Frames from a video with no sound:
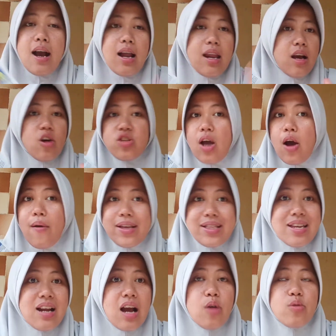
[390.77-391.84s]
kalian nggak usah
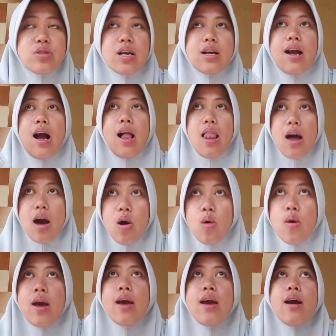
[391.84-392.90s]
khawatir nggak usah galau